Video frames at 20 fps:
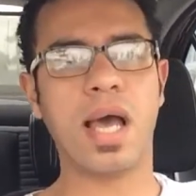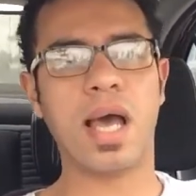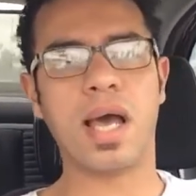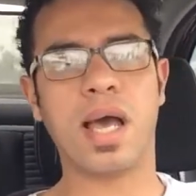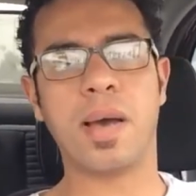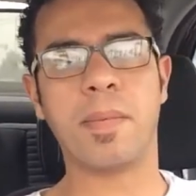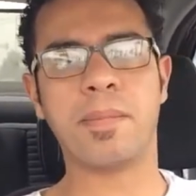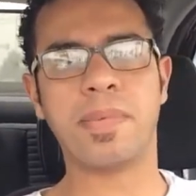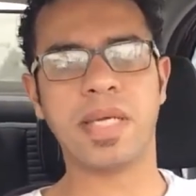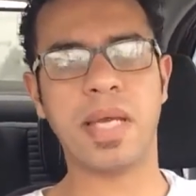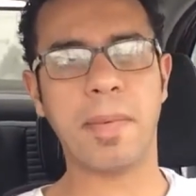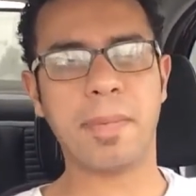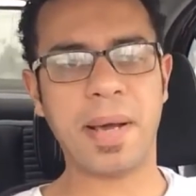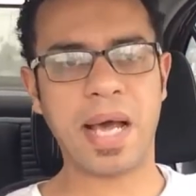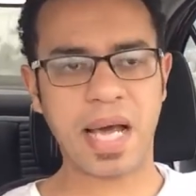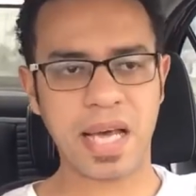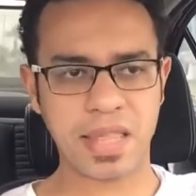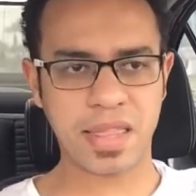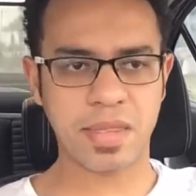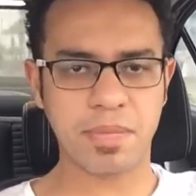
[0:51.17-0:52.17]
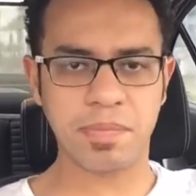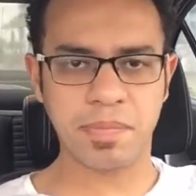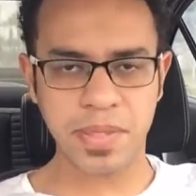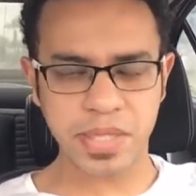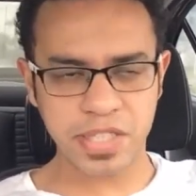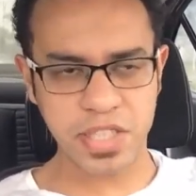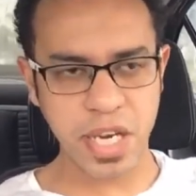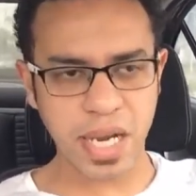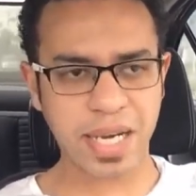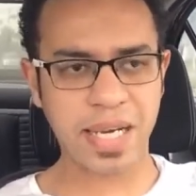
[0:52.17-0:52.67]
آه، بيبحث
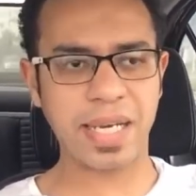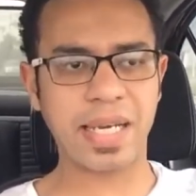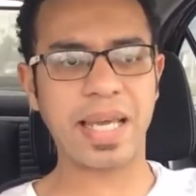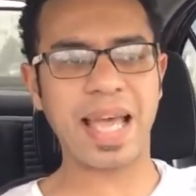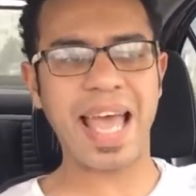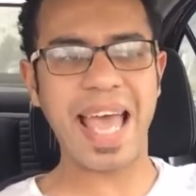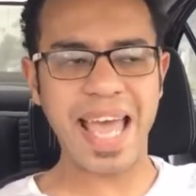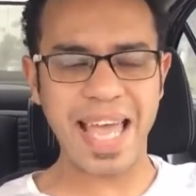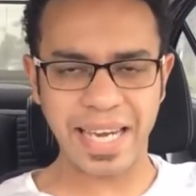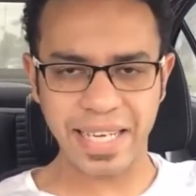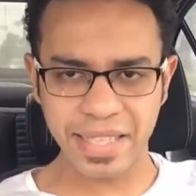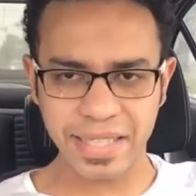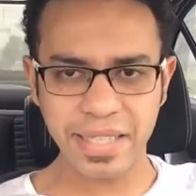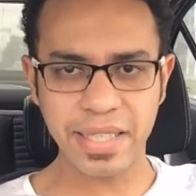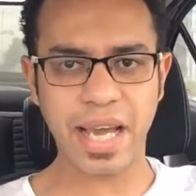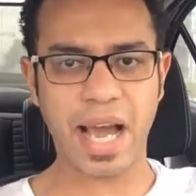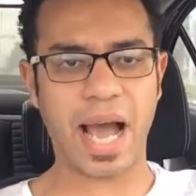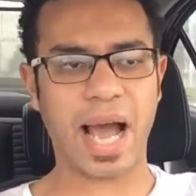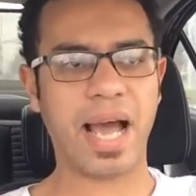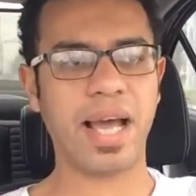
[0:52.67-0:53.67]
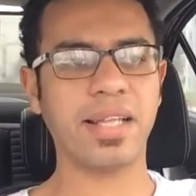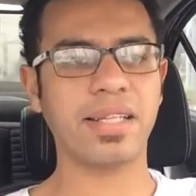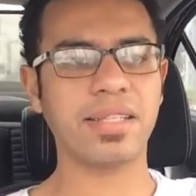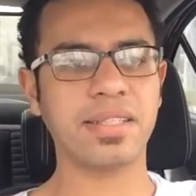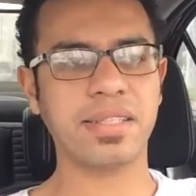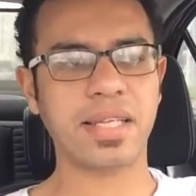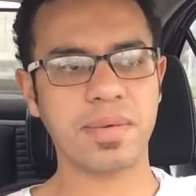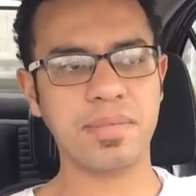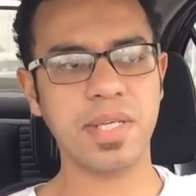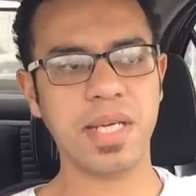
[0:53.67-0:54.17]
بشكل آلي
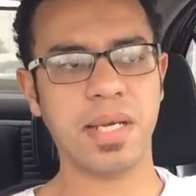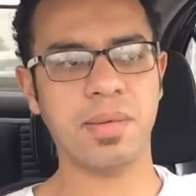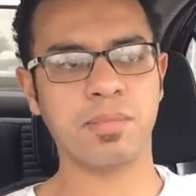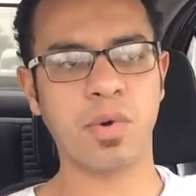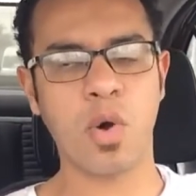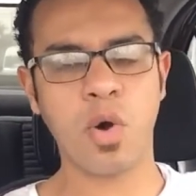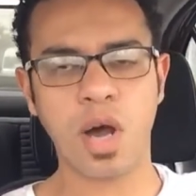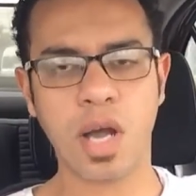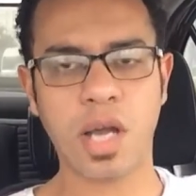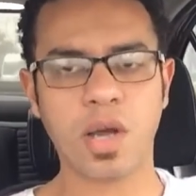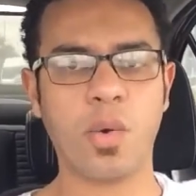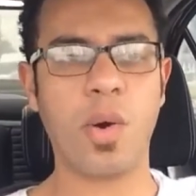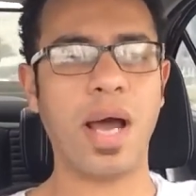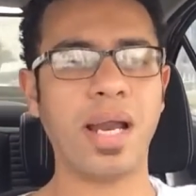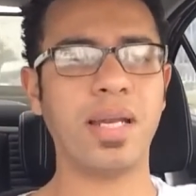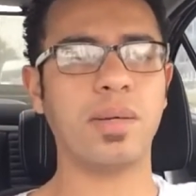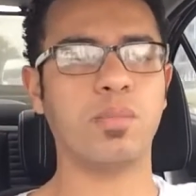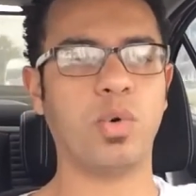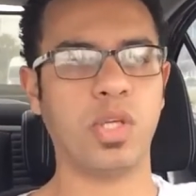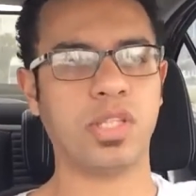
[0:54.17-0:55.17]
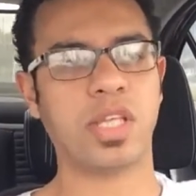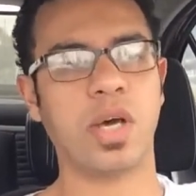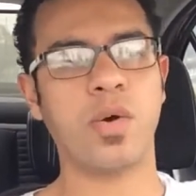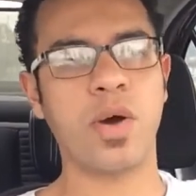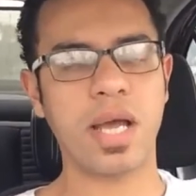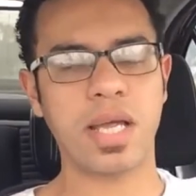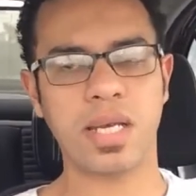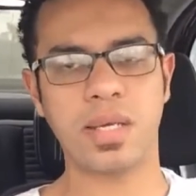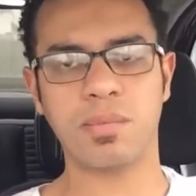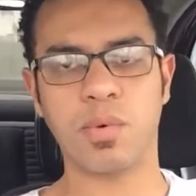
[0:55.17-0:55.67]
عن جميع المواقع وعن
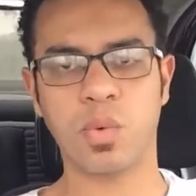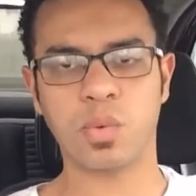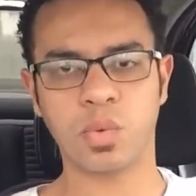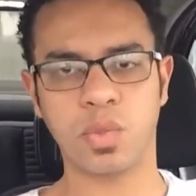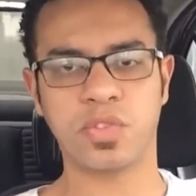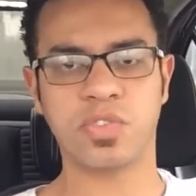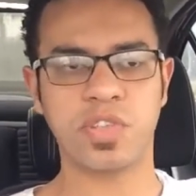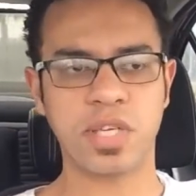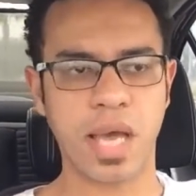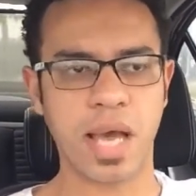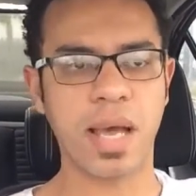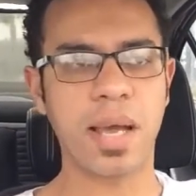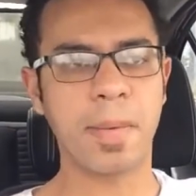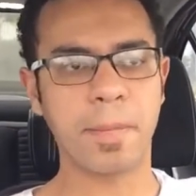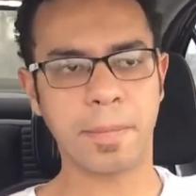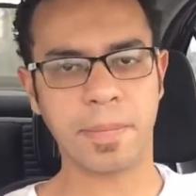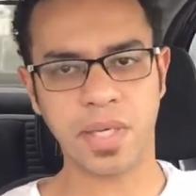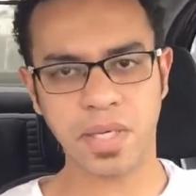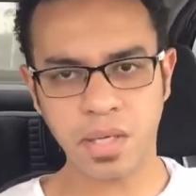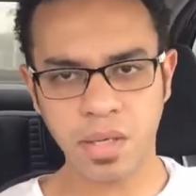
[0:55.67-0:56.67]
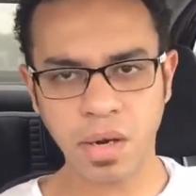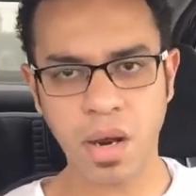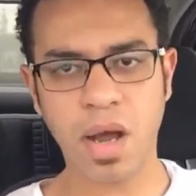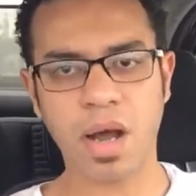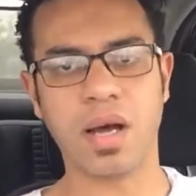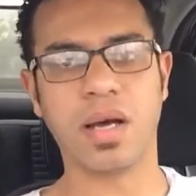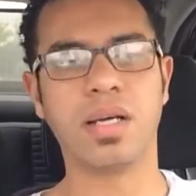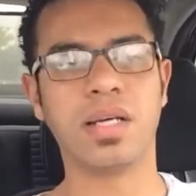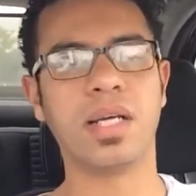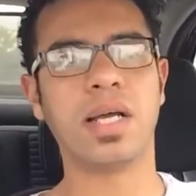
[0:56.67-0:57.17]
المحتوى اللي موجود فيها
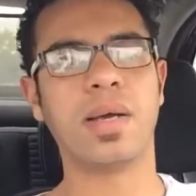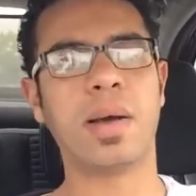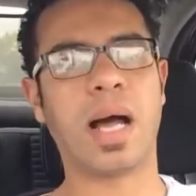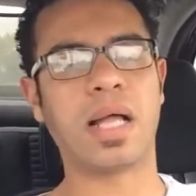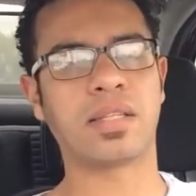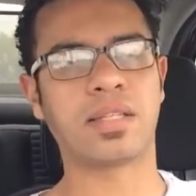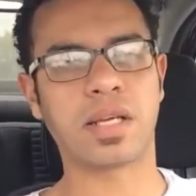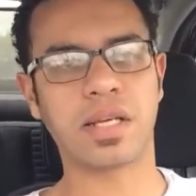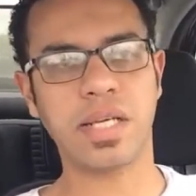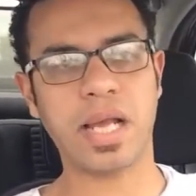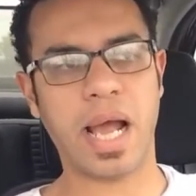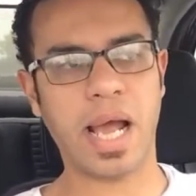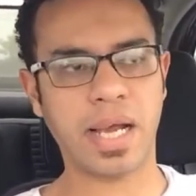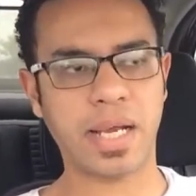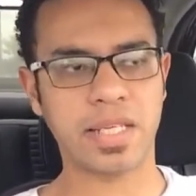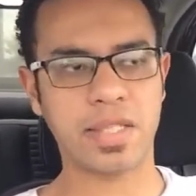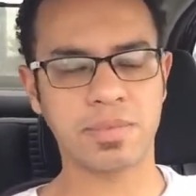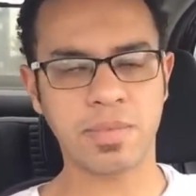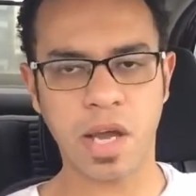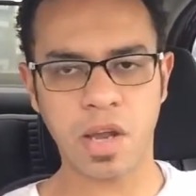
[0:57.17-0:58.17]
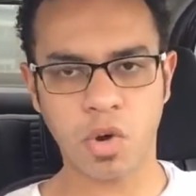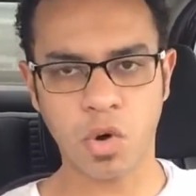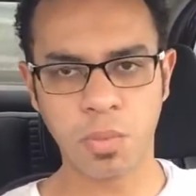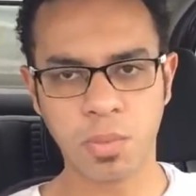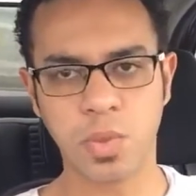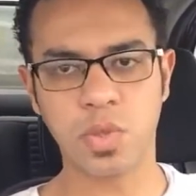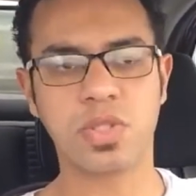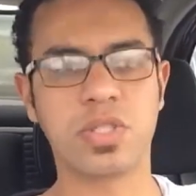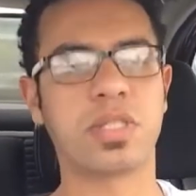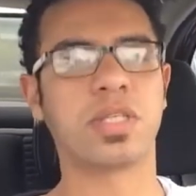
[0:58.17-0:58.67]
بيقراها عن طريق حاجه اسمها
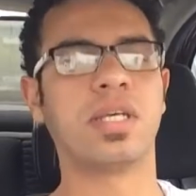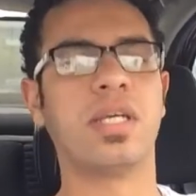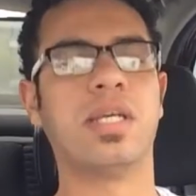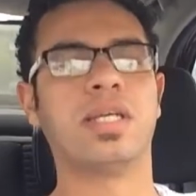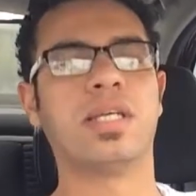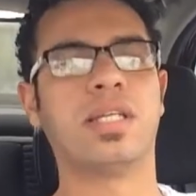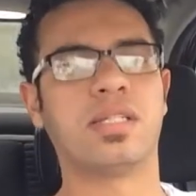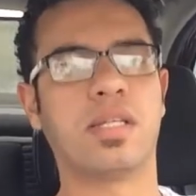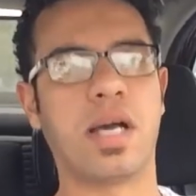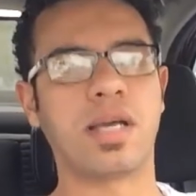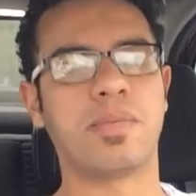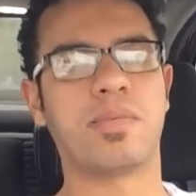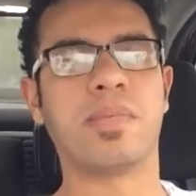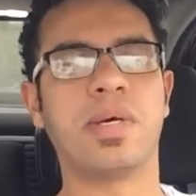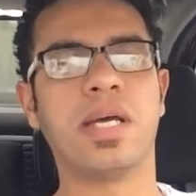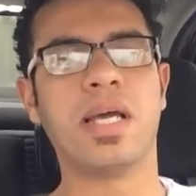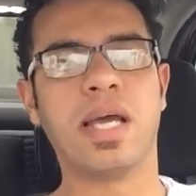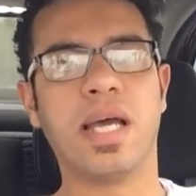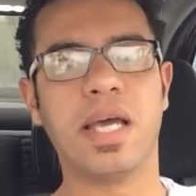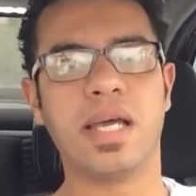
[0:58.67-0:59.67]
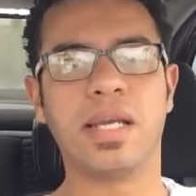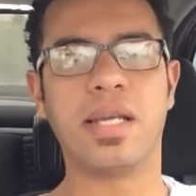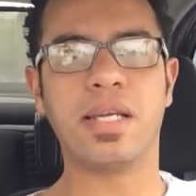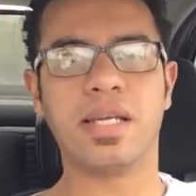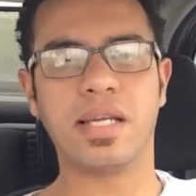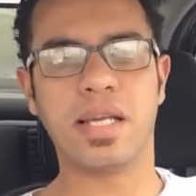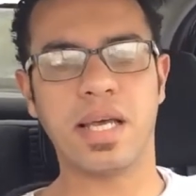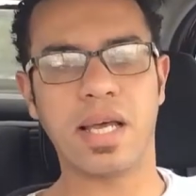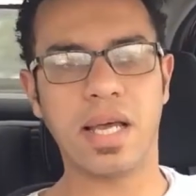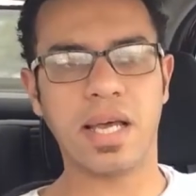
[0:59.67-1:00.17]
روبوتس طيب
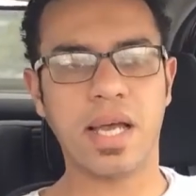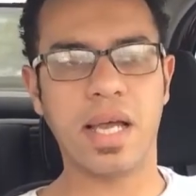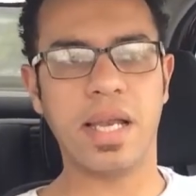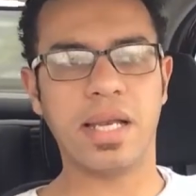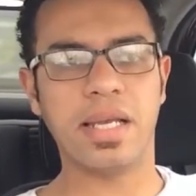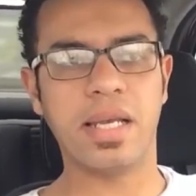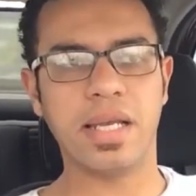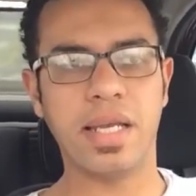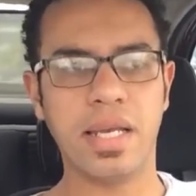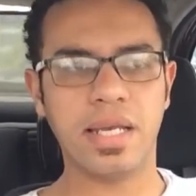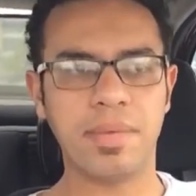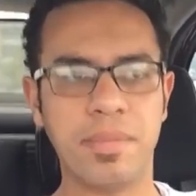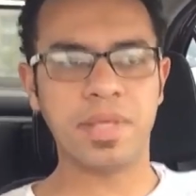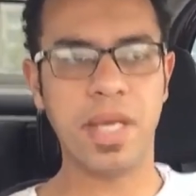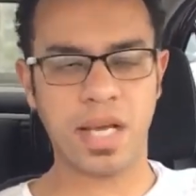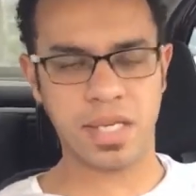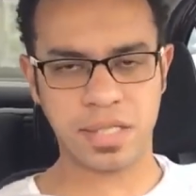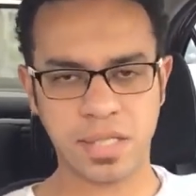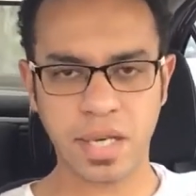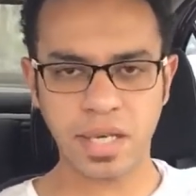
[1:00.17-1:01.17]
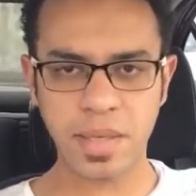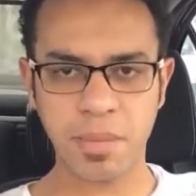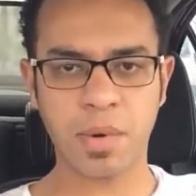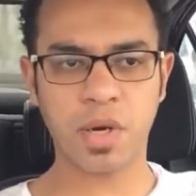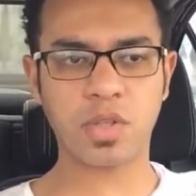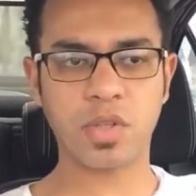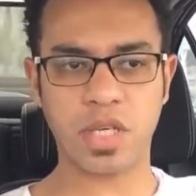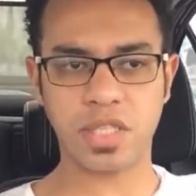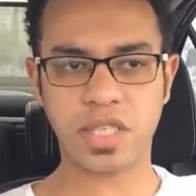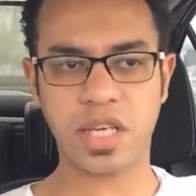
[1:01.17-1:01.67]
اللي بيحصل ايه
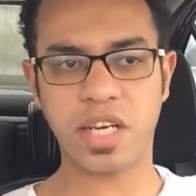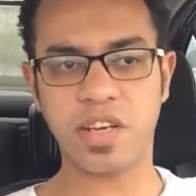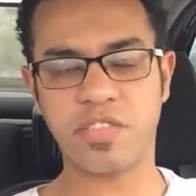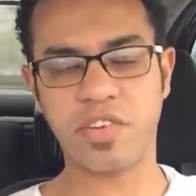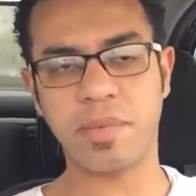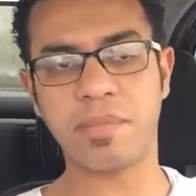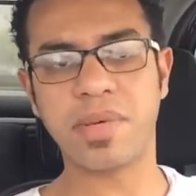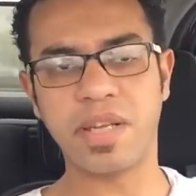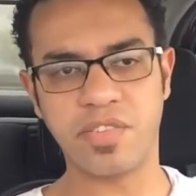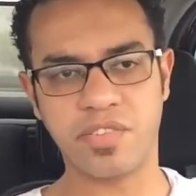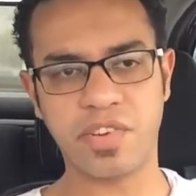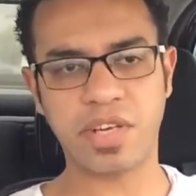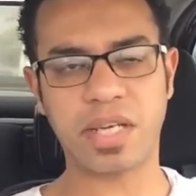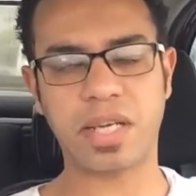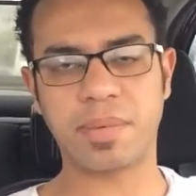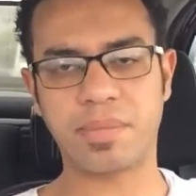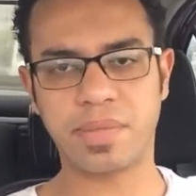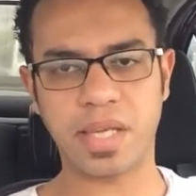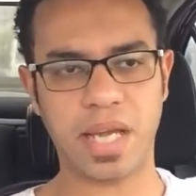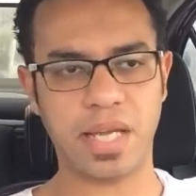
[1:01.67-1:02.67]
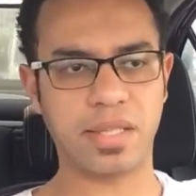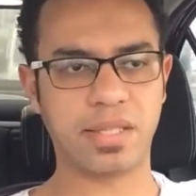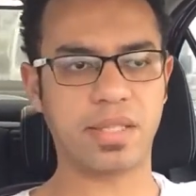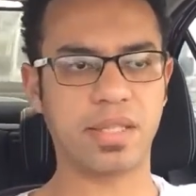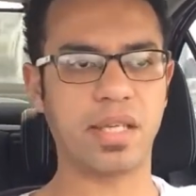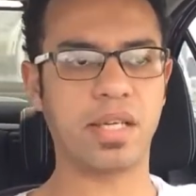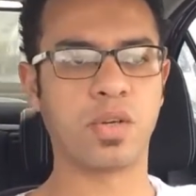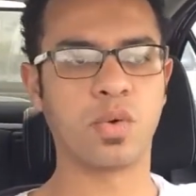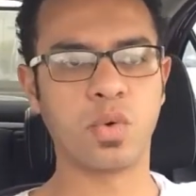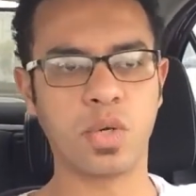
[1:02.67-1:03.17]
برضه عشان نفهم الفكره بتاعت
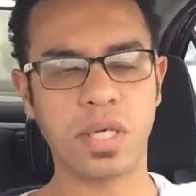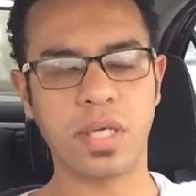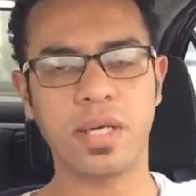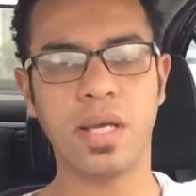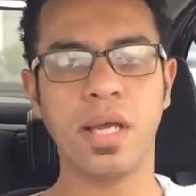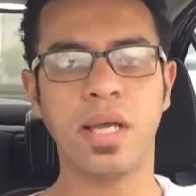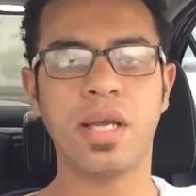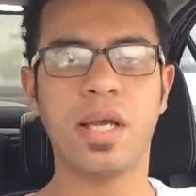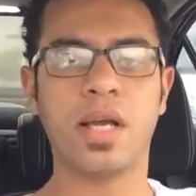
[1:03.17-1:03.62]
جوجل